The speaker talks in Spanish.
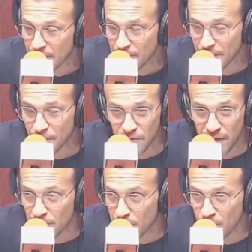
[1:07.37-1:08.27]
pero no
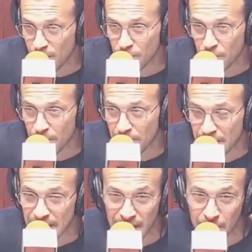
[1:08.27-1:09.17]
sabemos cuándo va a
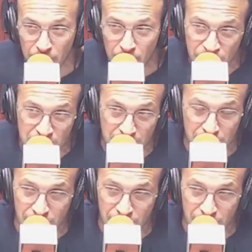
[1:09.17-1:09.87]
venir la próxima,